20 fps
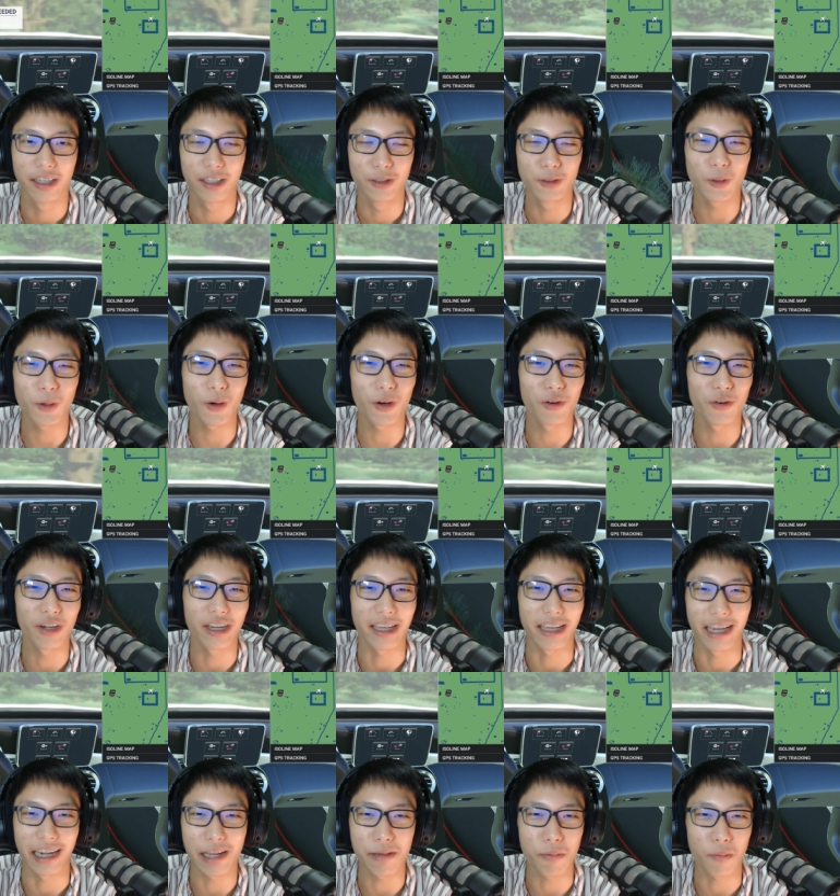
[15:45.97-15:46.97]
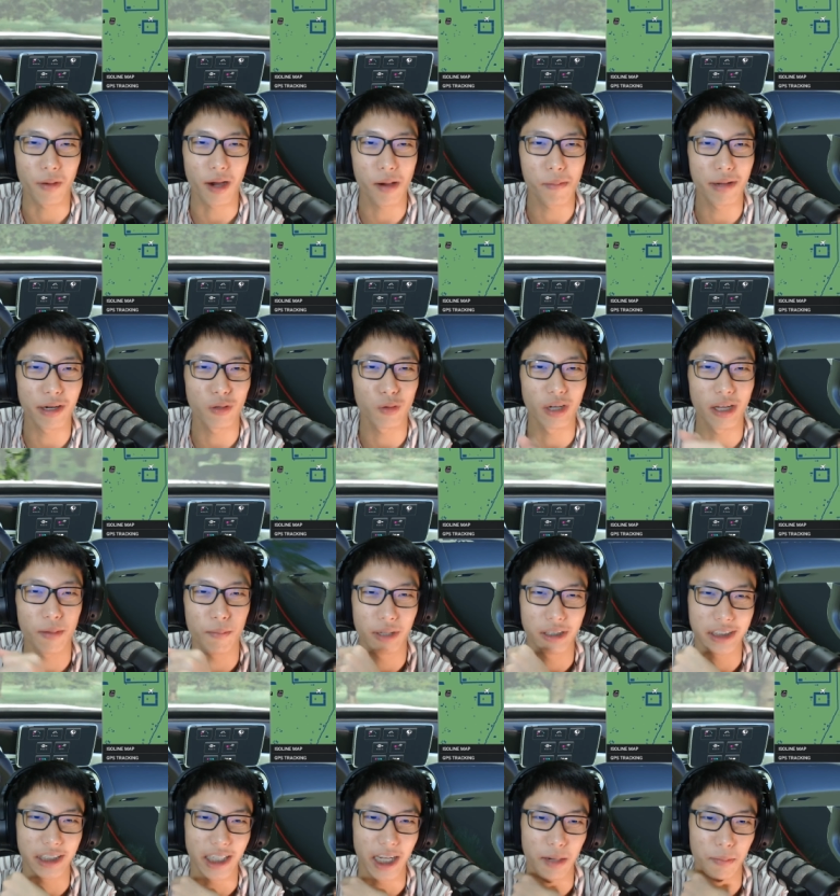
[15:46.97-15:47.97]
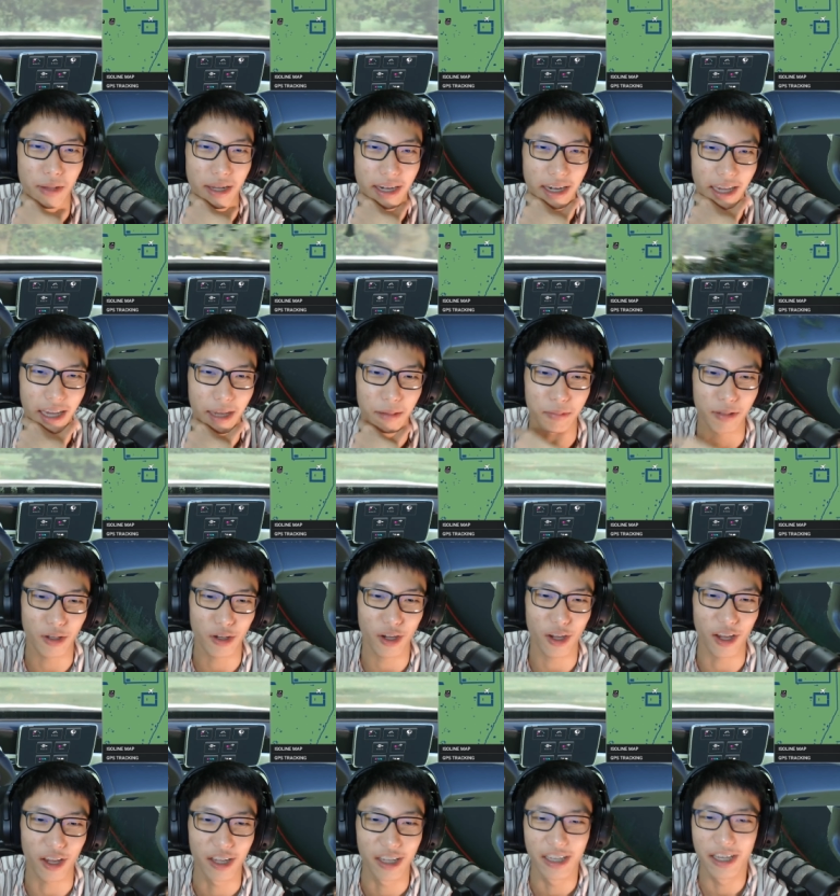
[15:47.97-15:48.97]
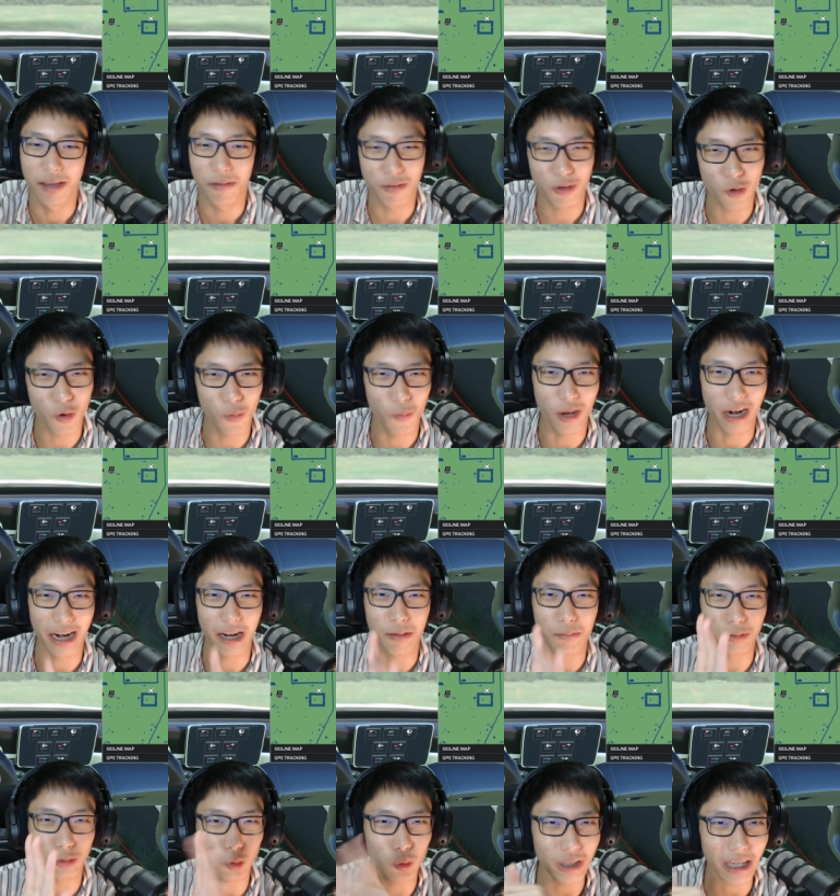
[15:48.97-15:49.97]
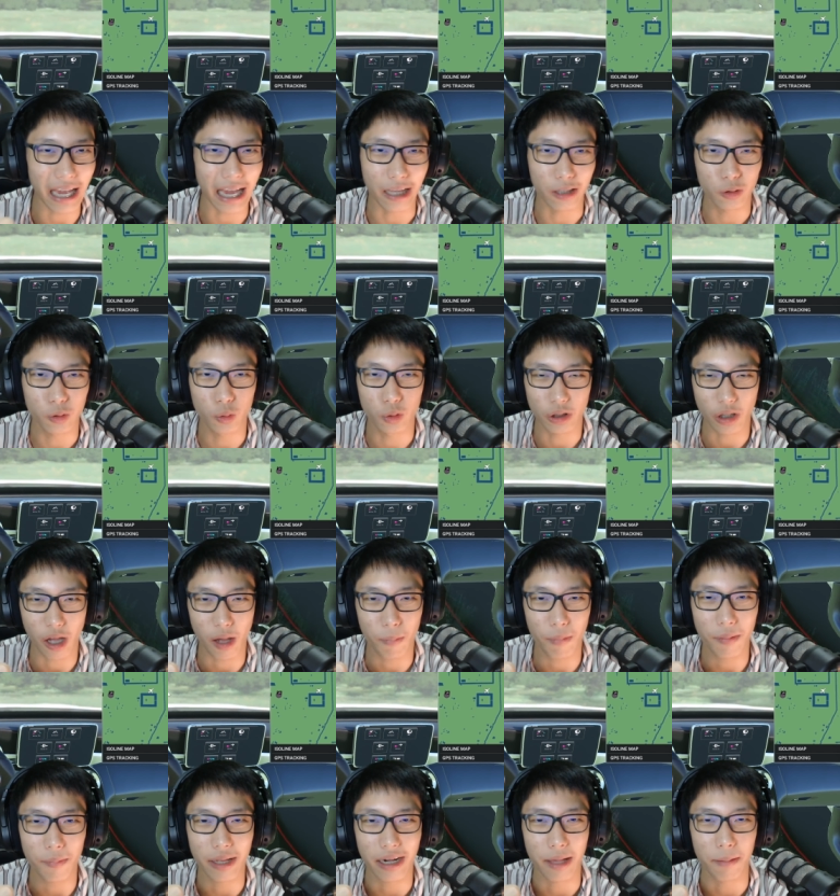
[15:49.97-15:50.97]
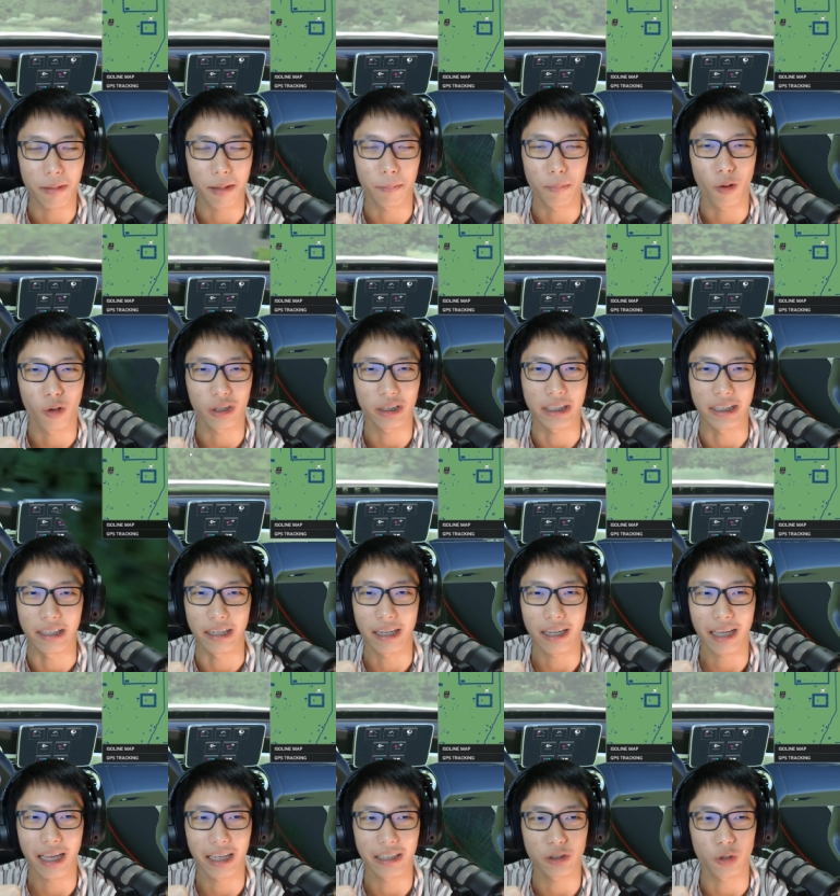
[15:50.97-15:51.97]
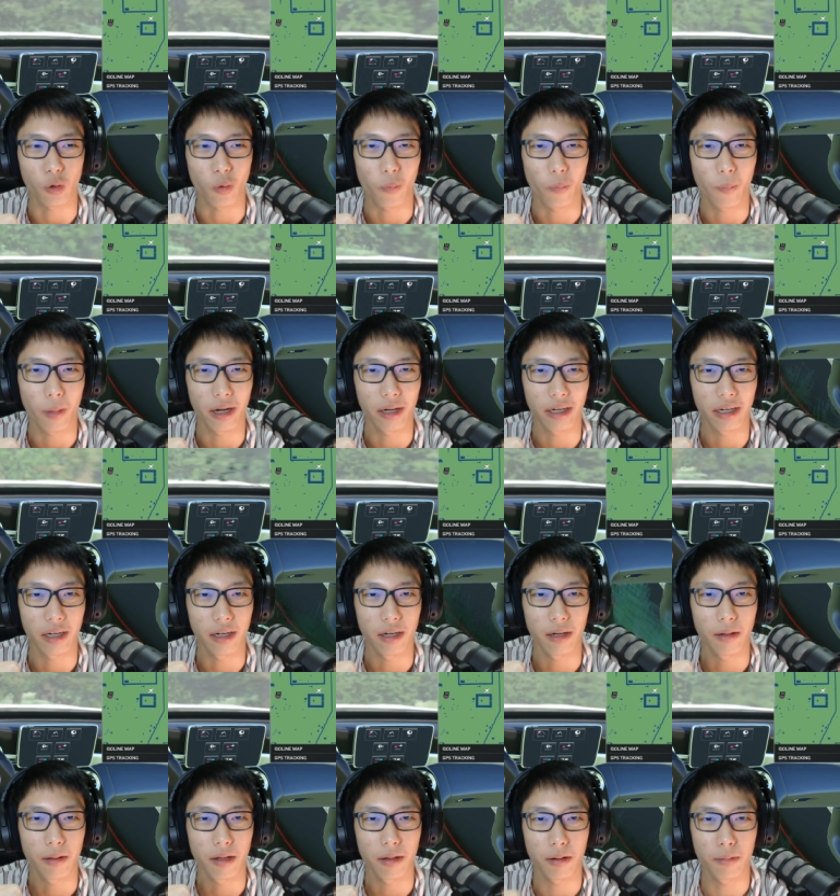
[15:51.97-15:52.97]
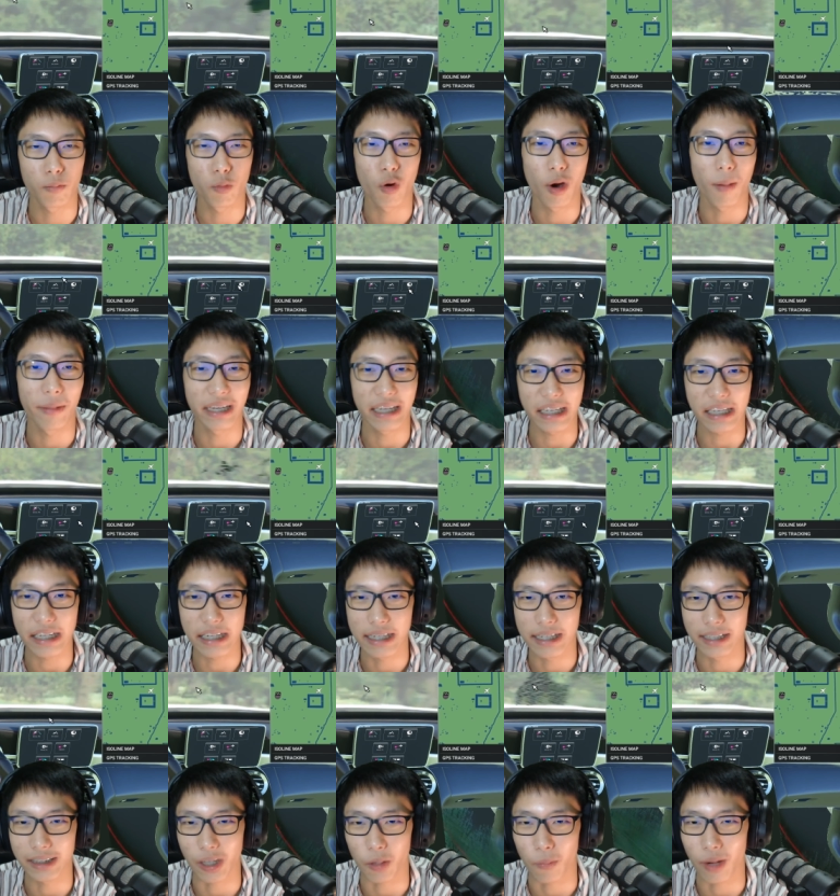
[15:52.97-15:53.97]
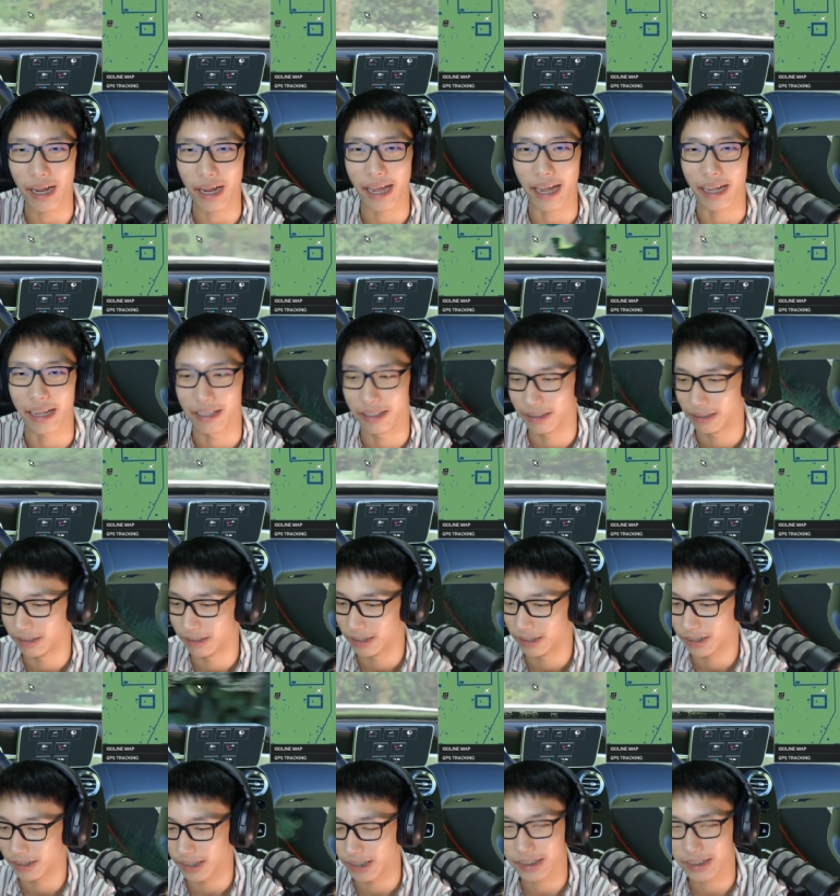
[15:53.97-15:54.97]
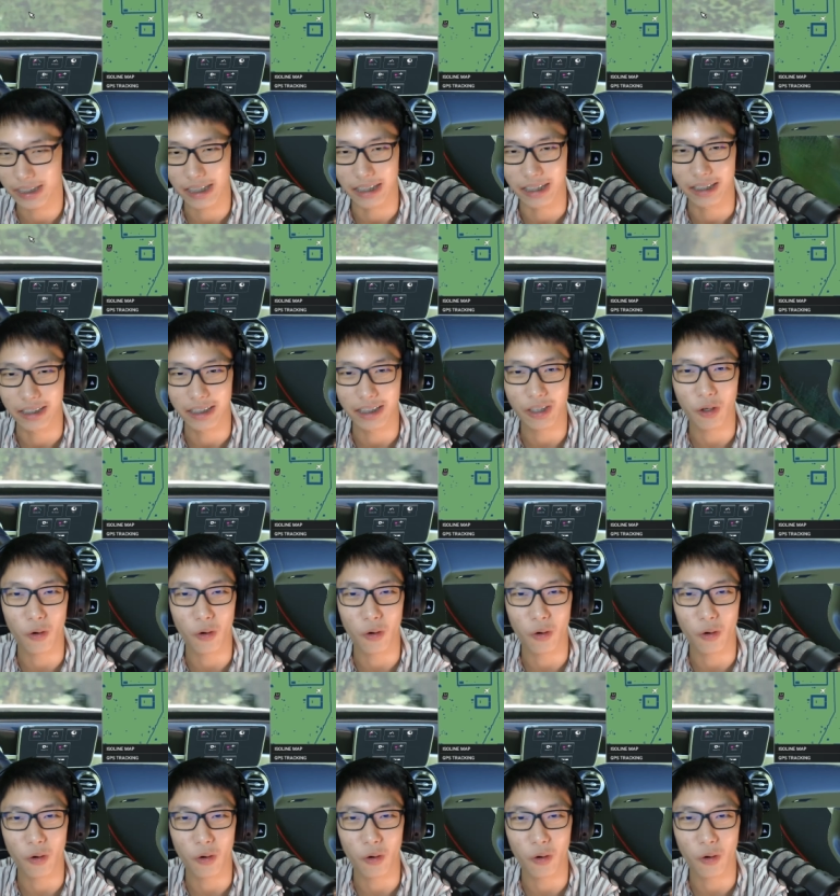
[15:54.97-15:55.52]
ทุกคนดูดิอันนี้ผมเข้ามาดูใน Mercedes Benz นะครับแล้วก็ดูว่าทุกอย่างถูกต้องไม่มีอะไรผิดปกตินะกระจกมันมัวไปนิดนึงแต่ว่าอีกสิ่งหนึ่งที่โค